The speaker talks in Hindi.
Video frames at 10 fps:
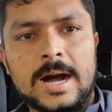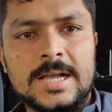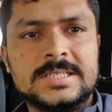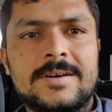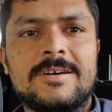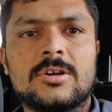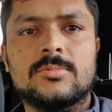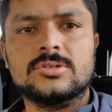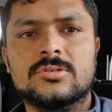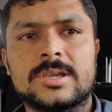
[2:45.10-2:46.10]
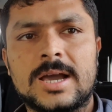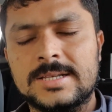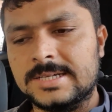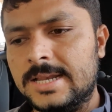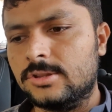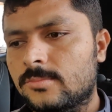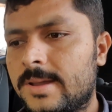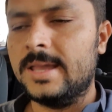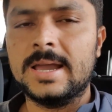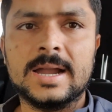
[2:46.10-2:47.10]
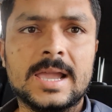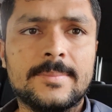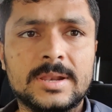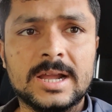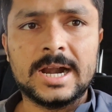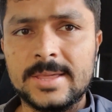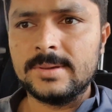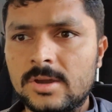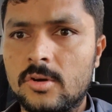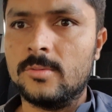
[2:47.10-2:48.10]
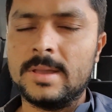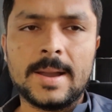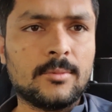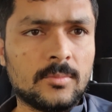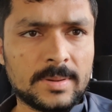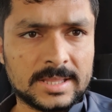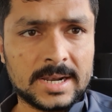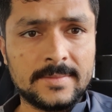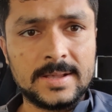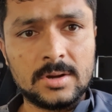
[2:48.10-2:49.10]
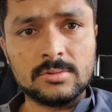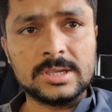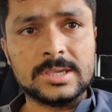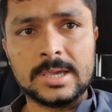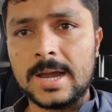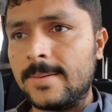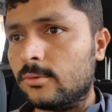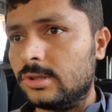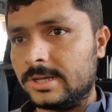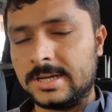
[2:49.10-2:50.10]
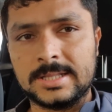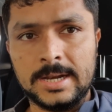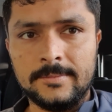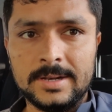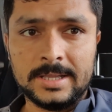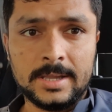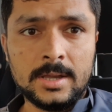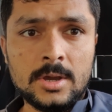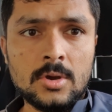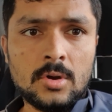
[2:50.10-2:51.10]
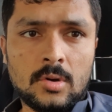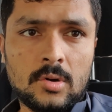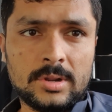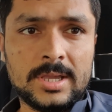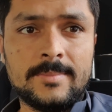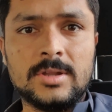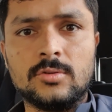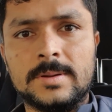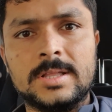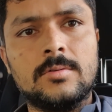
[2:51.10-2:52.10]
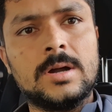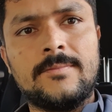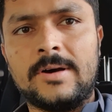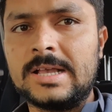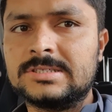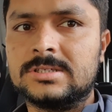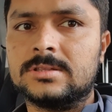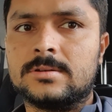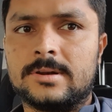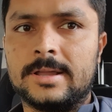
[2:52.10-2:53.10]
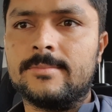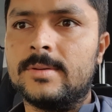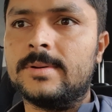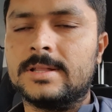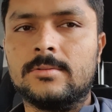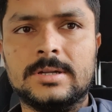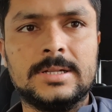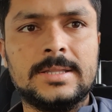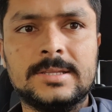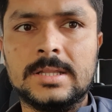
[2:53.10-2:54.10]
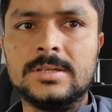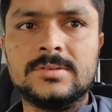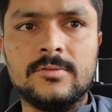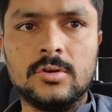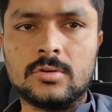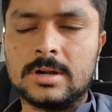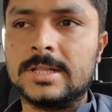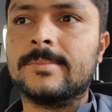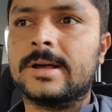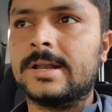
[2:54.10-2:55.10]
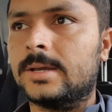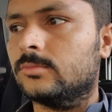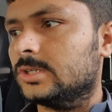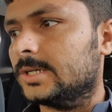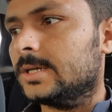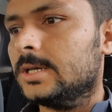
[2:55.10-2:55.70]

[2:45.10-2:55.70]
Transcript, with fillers: हाँ, अस्सलाम वालेकुम दोस्तों क्या हाल चाल है तो मैं आ गया अपनी गाड़ी में और मैं आपको बताने वाला हूँ कि क्या आपको दिक्कत आने वाली है और ये मैं जो बताऊंगा फास्ट ट्रैक में बताऊंगा जल्दी जल्दी इस वीडियो को ख़त्म करना है मुझे